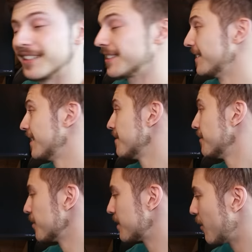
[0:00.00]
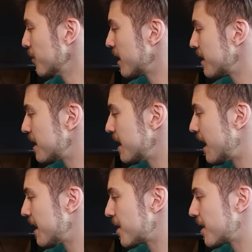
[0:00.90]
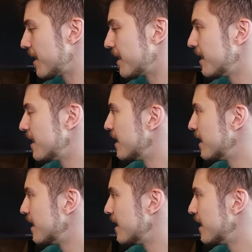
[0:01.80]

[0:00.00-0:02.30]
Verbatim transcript: lassen. Ja? Und darunter hier an der Stelle